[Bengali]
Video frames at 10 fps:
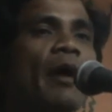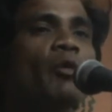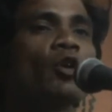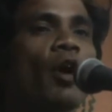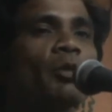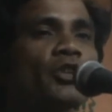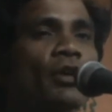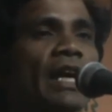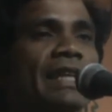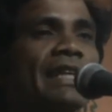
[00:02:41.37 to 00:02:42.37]
এবং
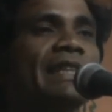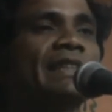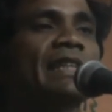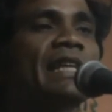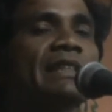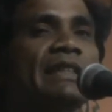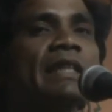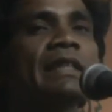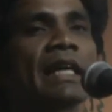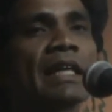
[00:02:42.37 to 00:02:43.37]
অবশ্যই একটা নিজেদের
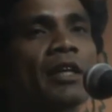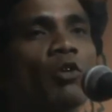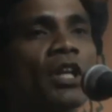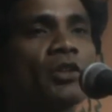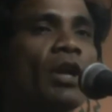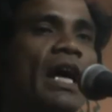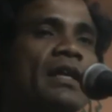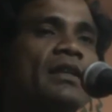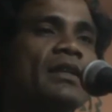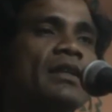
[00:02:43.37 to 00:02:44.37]
চিন্তাকে গড়ে তোলা
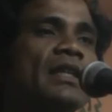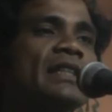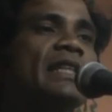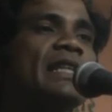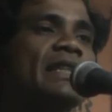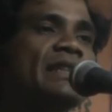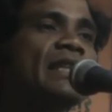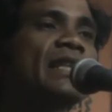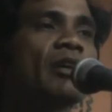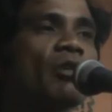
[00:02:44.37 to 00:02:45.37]
নিজেদের
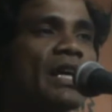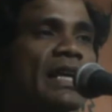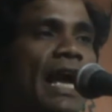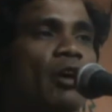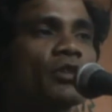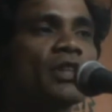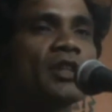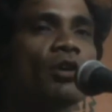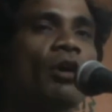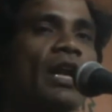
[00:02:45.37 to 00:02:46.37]
চিন্তাগুলোকে
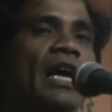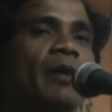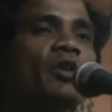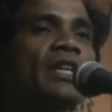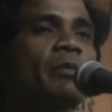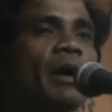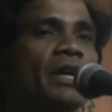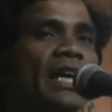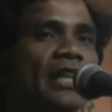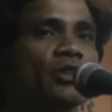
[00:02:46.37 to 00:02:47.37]
একত্রিত করা এবং
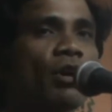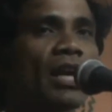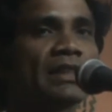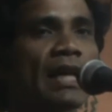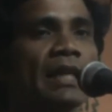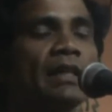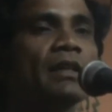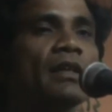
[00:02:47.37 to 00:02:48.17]
কিভাবে কাজ করা যায়